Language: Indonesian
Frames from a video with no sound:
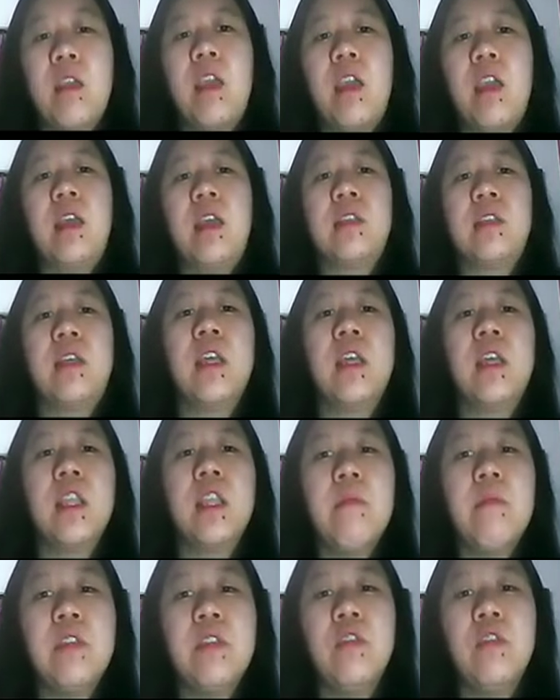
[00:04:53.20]
Oke, sekarang
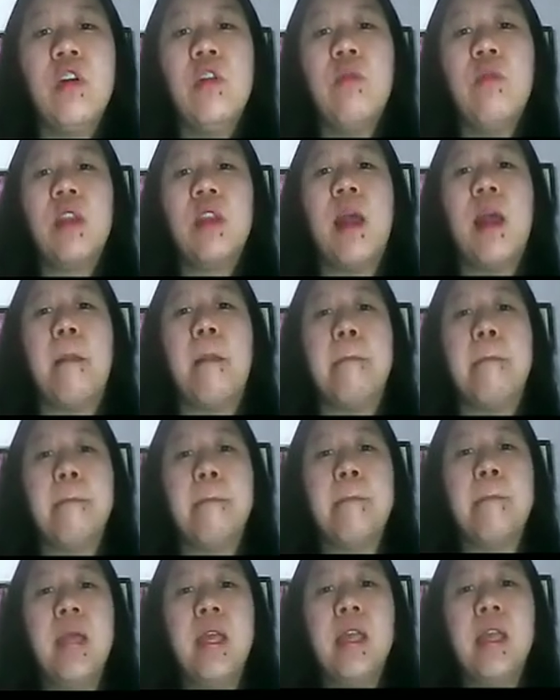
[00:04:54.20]
kita masuk ke nomor 6.
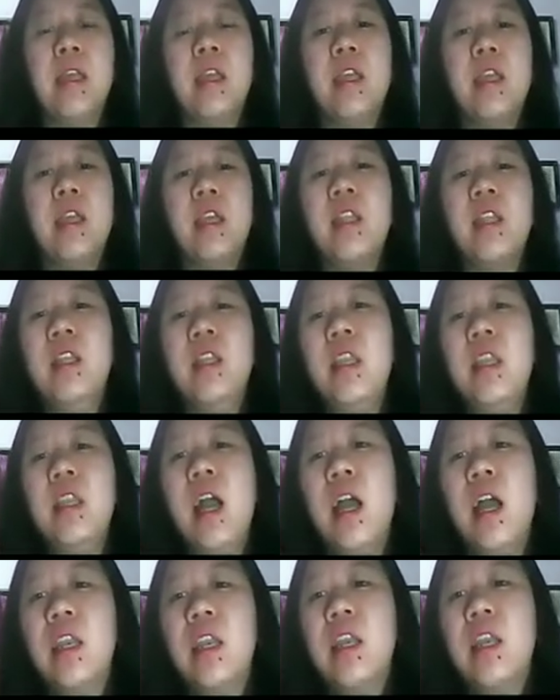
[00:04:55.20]
Kira-kira
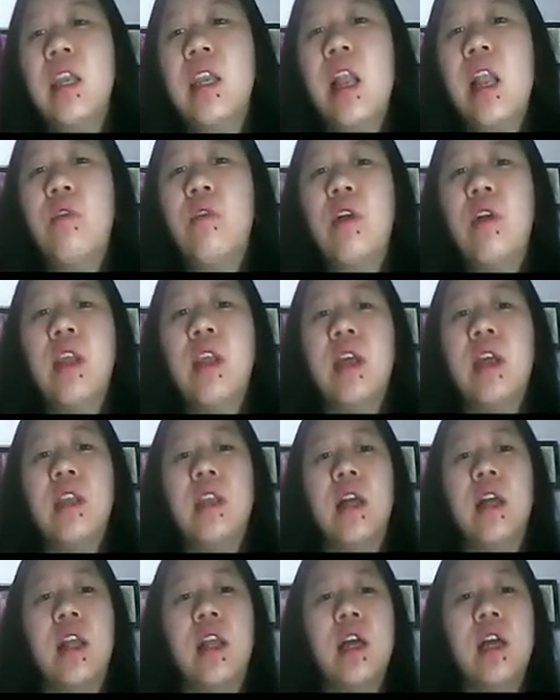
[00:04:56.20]
tindakan yang dilakukan
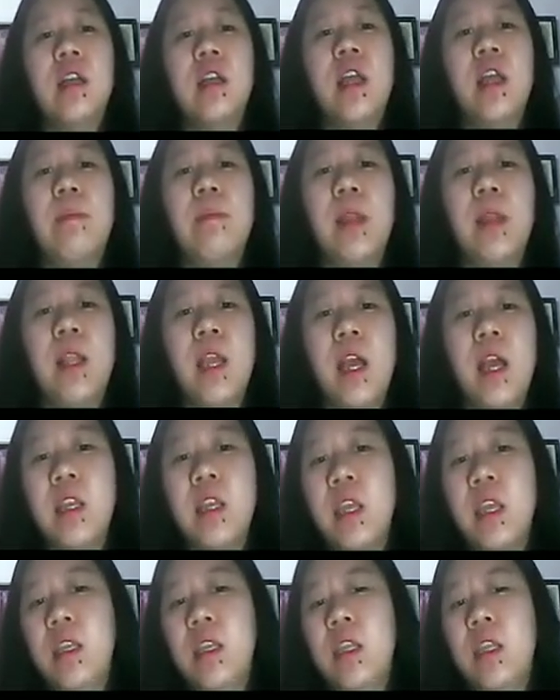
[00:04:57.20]
adalah, nah
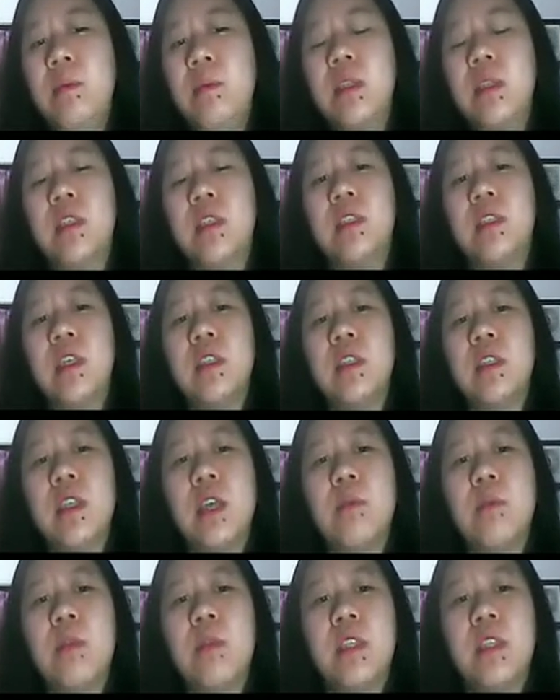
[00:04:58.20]
pilihannya ini bisa ses,
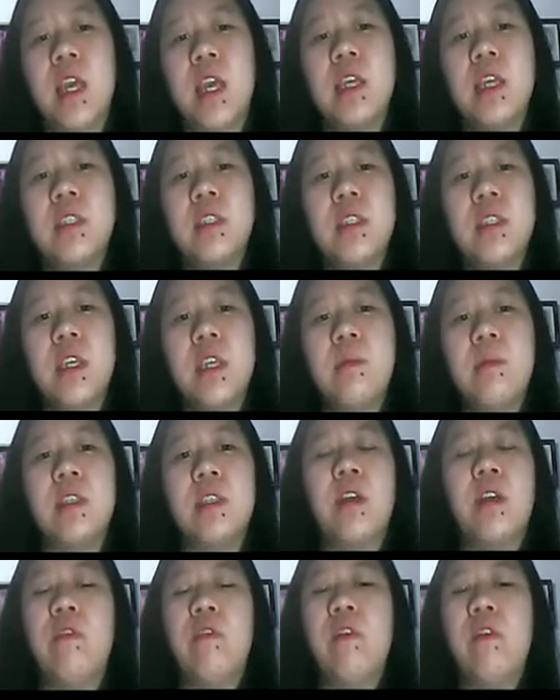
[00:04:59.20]
eh, bisa SC,
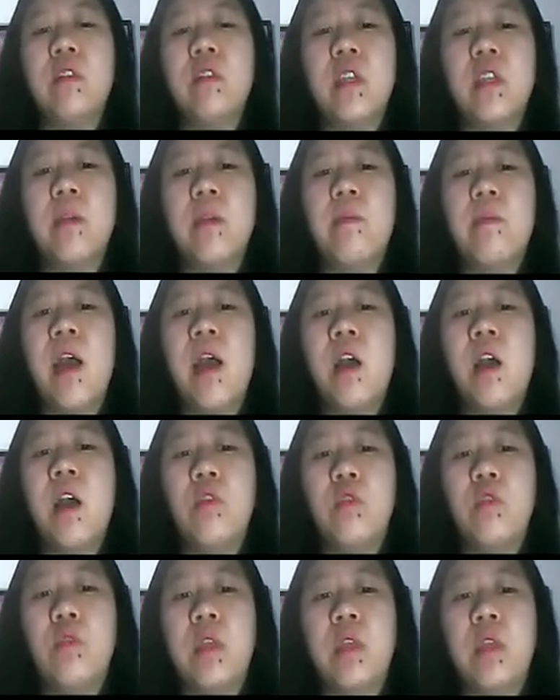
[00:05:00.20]
bisa force shape,
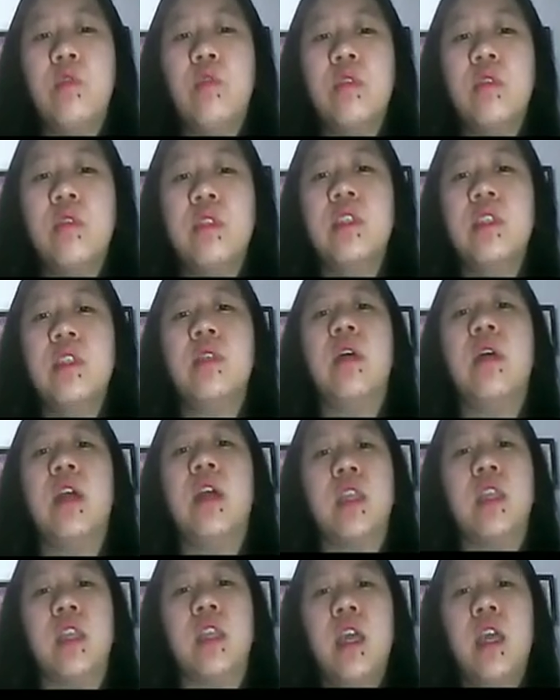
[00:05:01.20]
vakum, induksi,
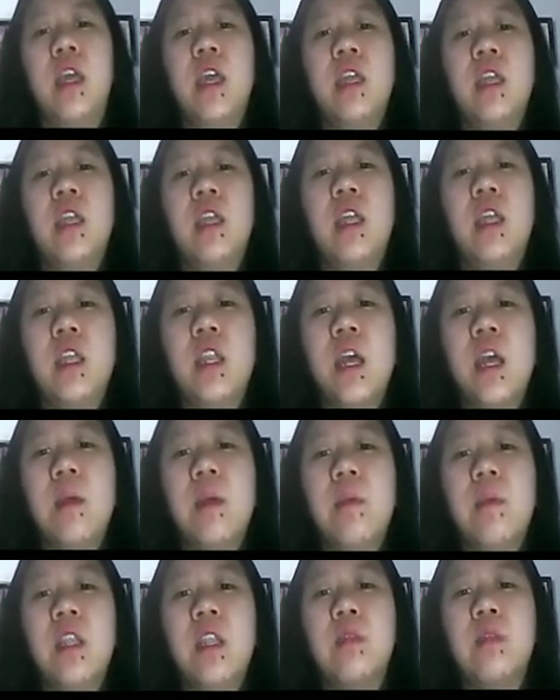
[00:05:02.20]
sebagainya. Kira-kira
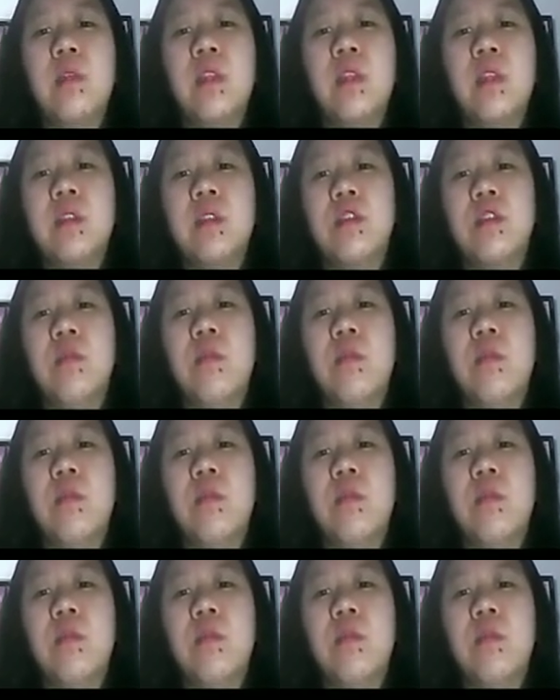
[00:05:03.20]
apa nih teman-teman